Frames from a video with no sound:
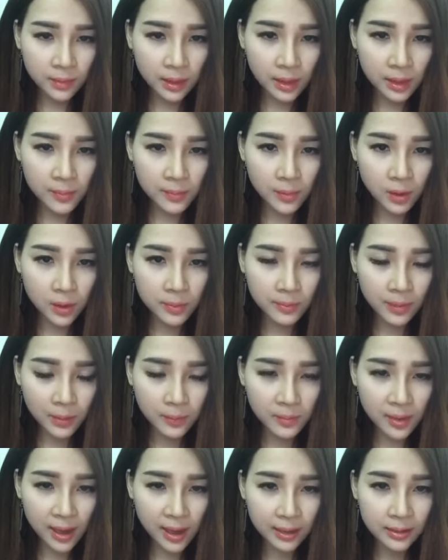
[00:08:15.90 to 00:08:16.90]
em bôi
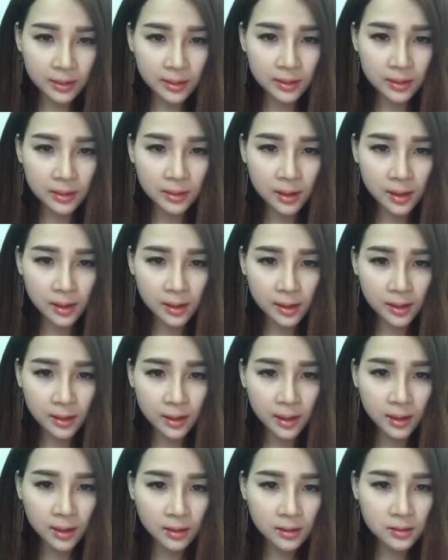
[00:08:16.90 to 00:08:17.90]
mỏng lại thì có thể là nó
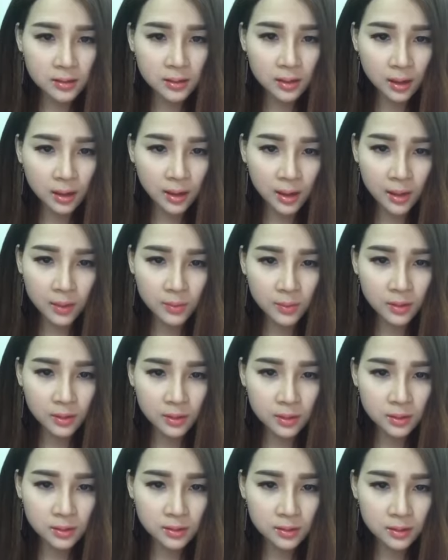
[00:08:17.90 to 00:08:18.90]
hết, nó không
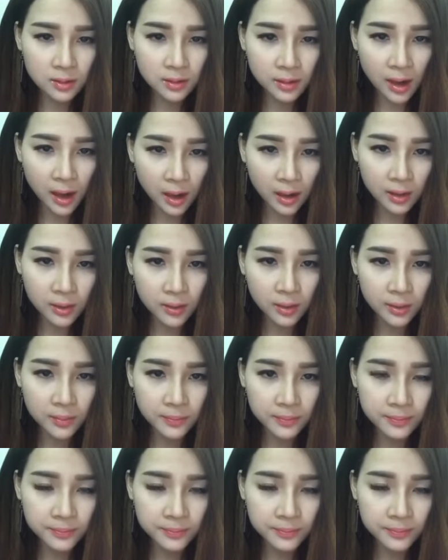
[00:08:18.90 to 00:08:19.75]
có sưng đỏ đâu em.